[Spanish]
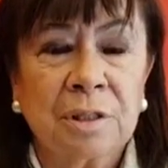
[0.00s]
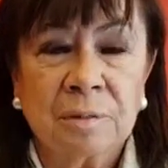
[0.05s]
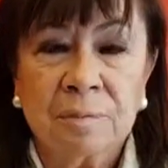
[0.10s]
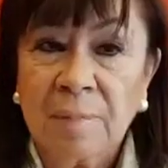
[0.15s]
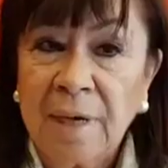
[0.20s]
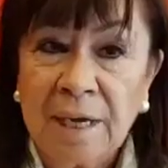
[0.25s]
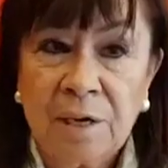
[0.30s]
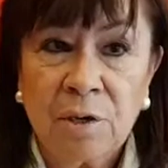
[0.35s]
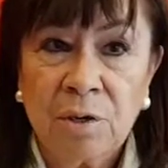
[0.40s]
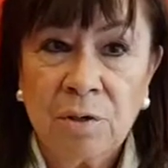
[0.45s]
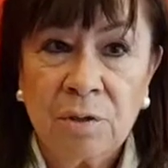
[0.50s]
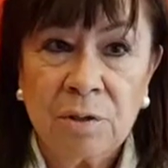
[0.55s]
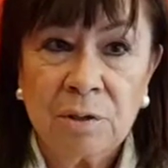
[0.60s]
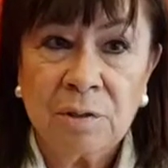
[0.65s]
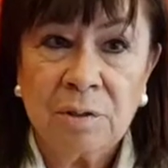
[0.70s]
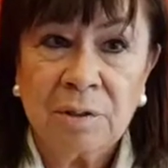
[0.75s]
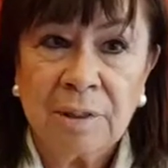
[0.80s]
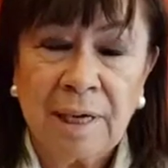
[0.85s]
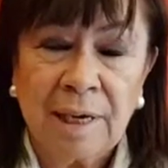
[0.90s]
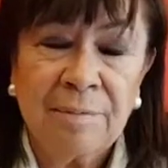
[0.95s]
Mario
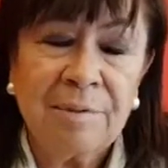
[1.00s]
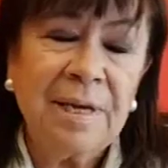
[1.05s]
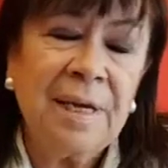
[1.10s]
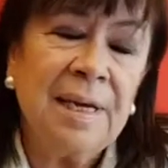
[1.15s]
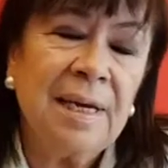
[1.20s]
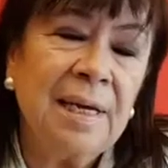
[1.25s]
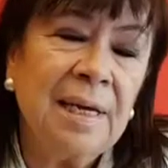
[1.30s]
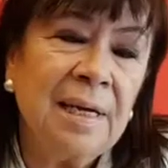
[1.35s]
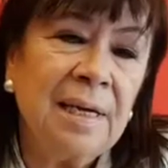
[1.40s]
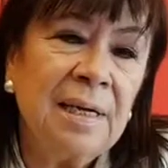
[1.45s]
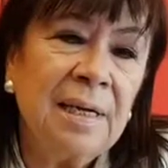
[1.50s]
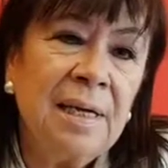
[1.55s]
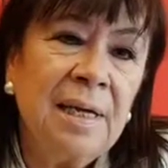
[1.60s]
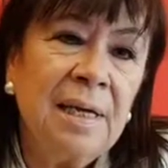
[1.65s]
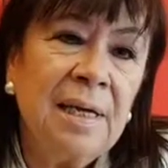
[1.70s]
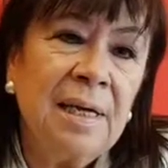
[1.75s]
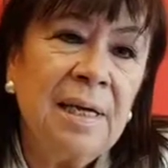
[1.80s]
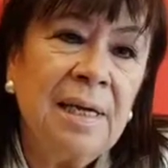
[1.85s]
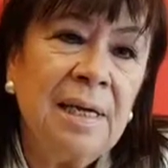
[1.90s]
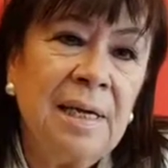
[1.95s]
Gaviria
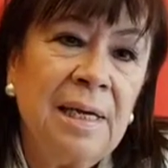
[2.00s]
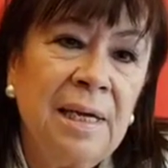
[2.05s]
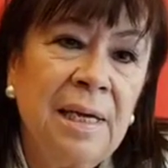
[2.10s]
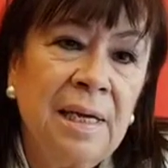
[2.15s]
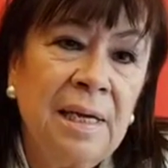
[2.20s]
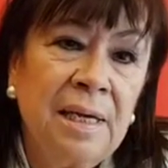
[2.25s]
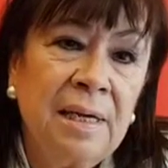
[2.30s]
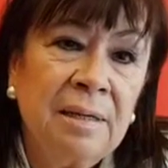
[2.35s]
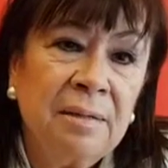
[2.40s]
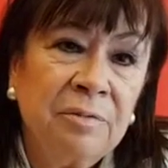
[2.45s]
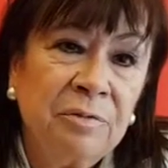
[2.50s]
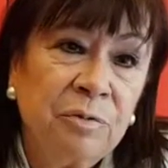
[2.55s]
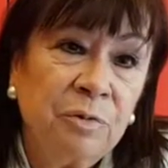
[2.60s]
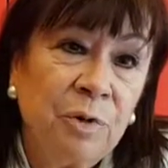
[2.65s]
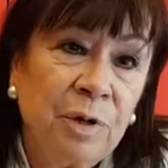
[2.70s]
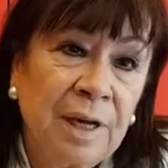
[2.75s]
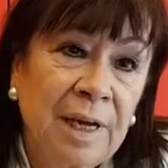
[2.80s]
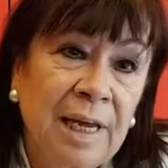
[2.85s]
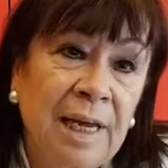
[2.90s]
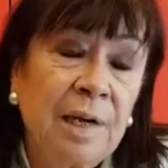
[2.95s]
y
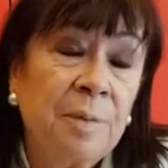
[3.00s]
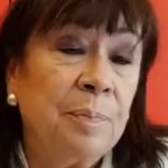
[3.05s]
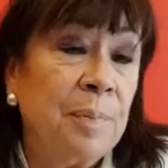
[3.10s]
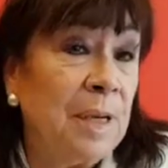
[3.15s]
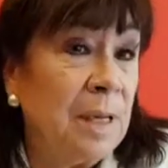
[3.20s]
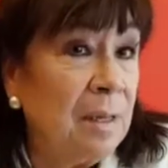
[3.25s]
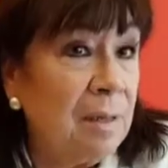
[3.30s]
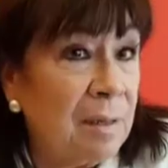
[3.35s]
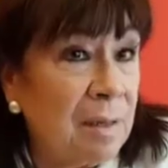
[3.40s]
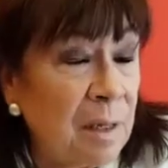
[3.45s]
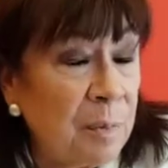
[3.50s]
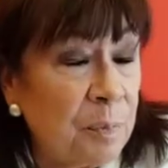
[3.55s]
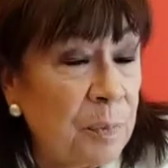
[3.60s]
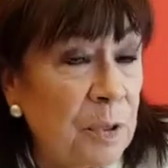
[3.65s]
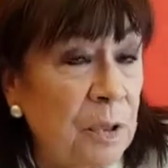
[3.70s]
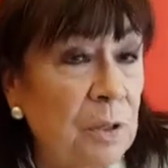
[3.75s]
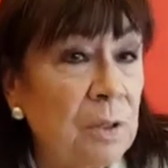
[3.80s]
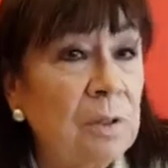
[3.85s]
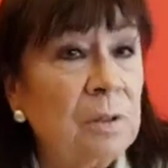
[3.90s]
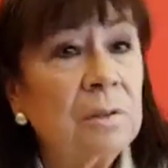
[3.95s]
fue el
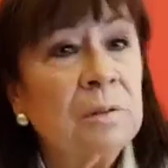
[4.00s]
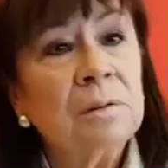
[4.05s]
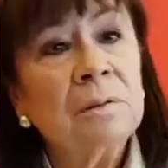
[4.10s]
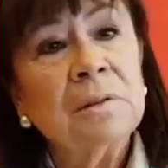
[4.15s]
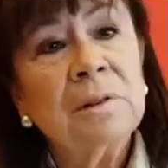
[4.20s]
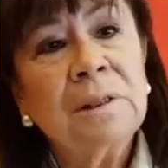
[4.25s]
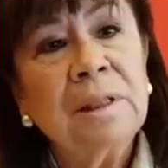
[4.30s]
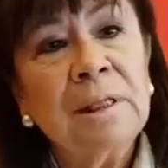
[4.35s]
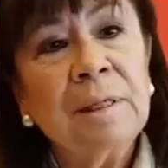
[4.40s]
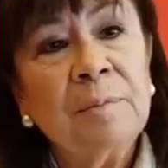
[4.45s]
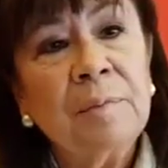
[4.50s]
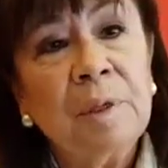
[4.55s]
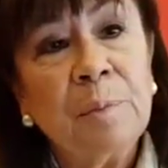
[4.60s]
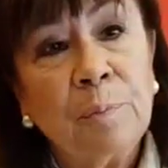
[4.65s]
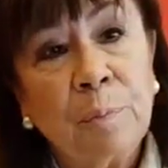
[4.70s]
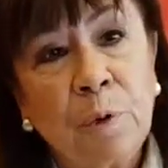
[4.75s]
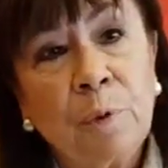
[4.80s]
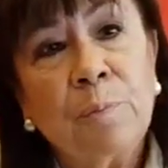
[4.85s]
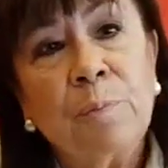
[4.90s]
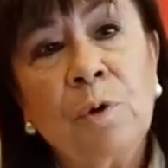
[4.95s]
principio de mi
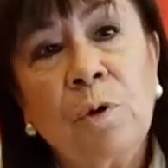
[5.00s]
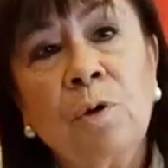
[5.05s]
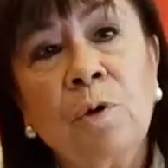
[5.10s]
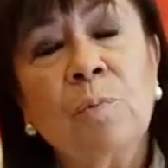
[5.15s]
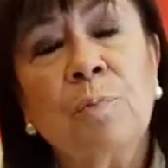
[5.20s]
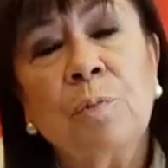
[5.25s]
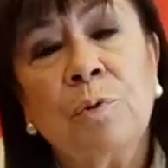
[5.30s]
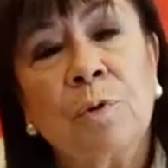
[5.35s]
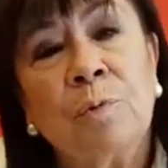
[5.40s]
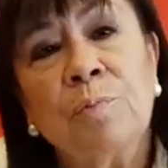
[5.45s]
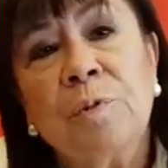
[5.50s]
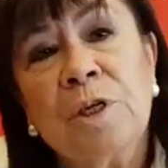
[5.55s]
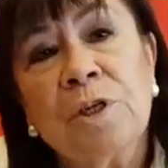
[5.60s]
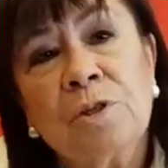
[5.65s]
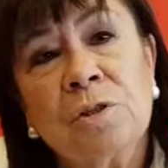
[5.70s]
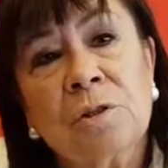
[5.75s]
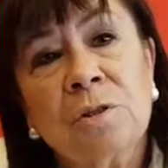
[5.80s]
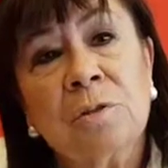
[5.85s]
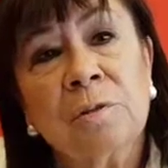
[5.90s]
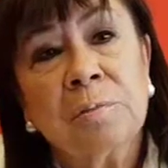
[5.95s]
propio
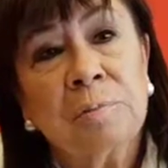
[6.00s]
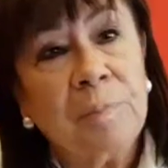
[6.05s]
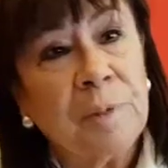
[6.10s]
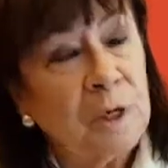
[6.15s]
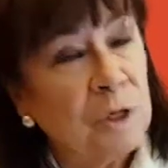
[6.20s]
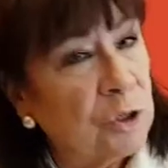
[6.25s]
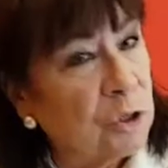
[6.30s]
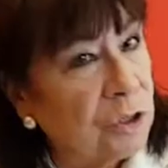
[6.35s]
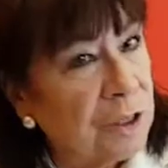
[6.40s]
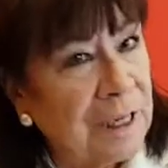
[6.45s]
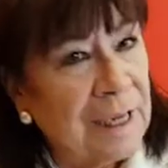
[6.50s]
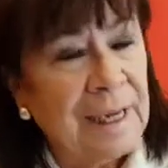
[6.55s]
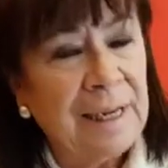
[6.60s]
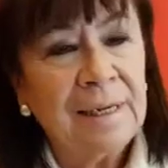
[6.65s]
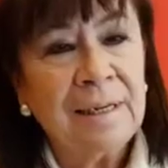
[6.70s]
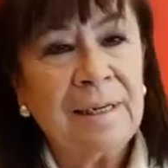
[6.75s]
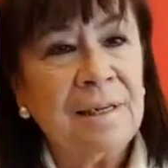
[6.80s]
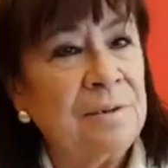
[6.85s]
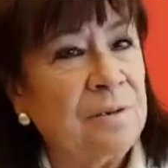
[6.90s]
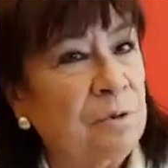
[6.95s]
compromiso
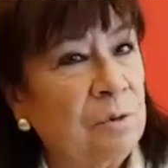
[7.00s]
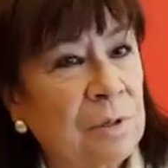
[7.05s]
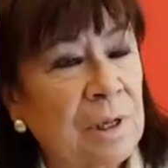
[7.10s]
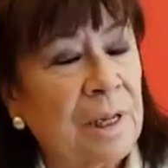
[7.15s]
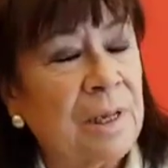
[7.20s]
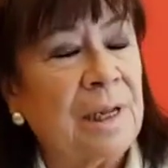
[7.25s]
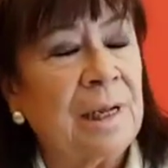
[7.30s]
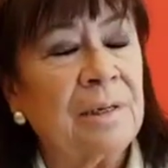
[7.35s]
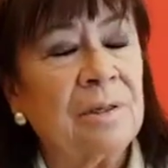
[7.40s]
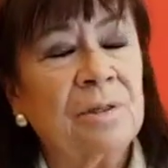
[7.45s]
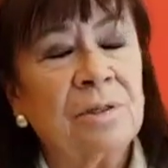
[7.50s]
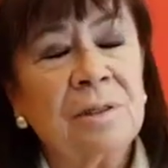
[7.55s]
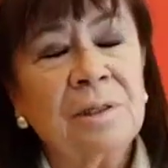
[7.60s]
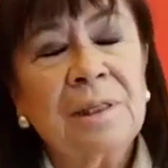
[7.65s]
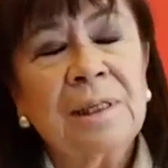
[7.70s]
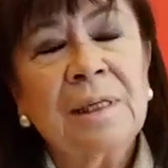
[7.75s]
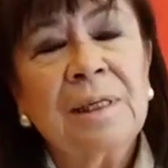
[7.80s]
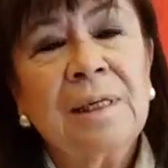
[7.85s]
personal y ciudadano